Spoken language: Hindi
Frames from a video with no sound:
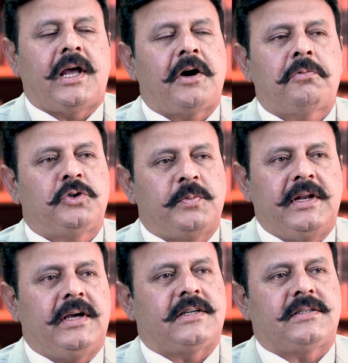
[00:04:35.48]
अकेला कुछ भी
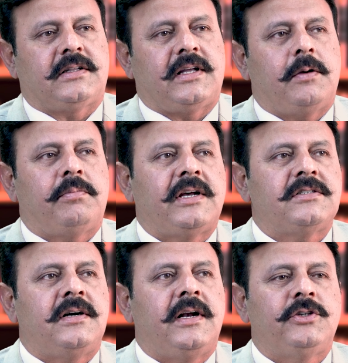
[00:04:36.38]
नहीं कर सकता है
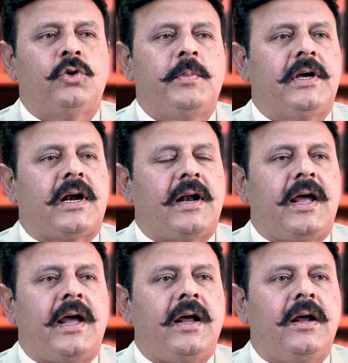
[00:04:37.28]
प्रेसिडेंट ने जो भी करना
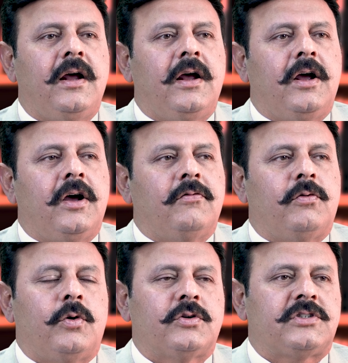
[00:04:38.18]
है
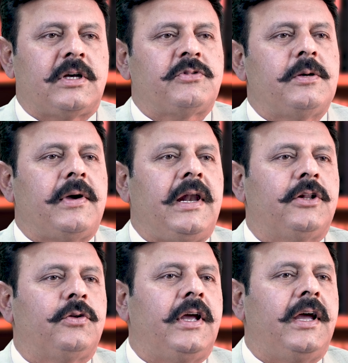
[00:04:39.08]
वो सबसे
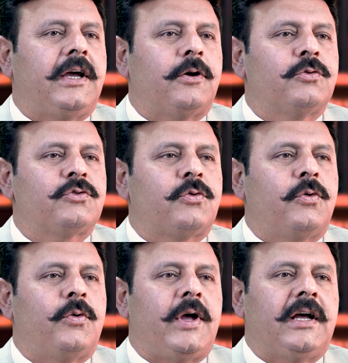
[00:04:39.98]
पहले तो ये है कि
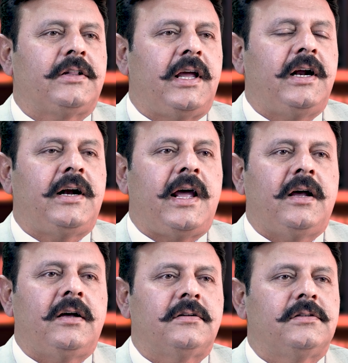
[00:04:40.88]
उसको एक थिंक
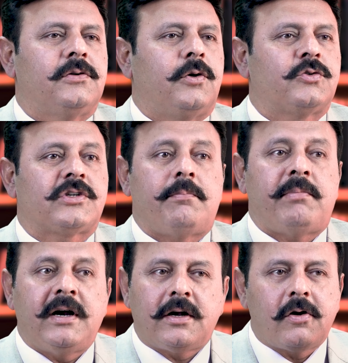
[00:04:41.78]
टैंक हम्म। उसका
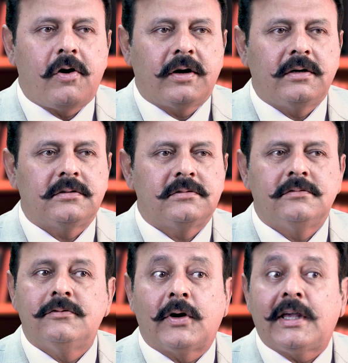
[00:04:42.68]
पेंटागॉन
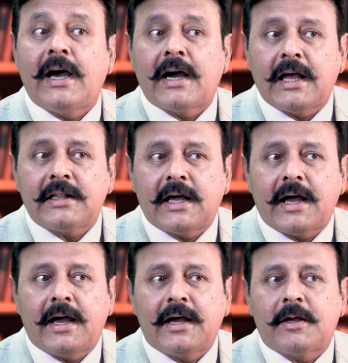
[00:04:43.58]
वो क्या कहता
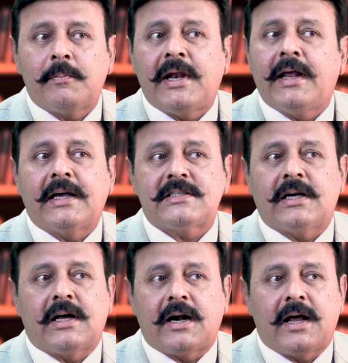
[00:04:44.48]
है कि मैंने
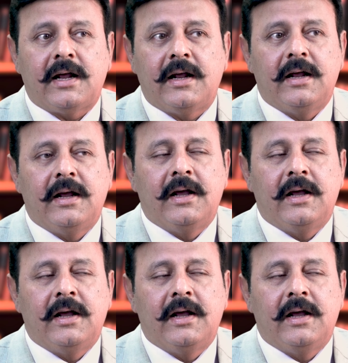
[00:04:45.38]
कैसे करना है